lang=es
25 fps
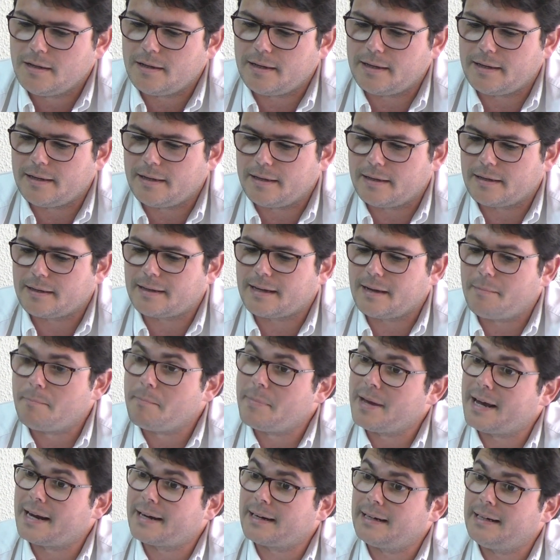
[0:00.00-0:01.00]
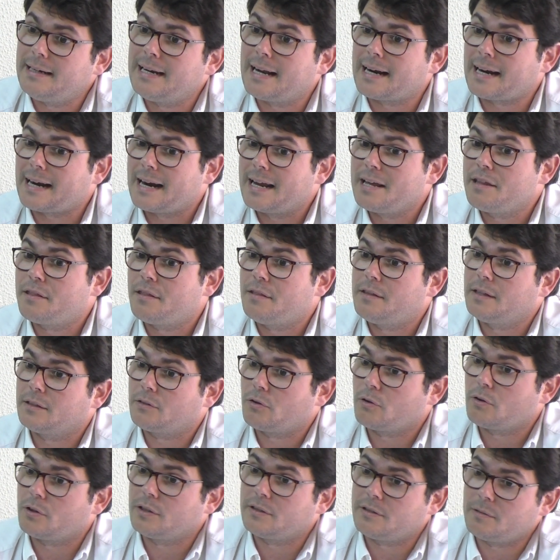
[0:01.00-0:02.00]
es cambiar la raíz de
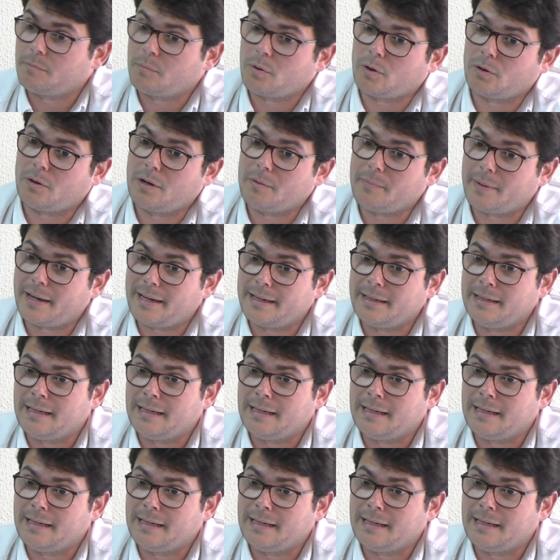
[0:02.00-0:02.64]
todo este problema.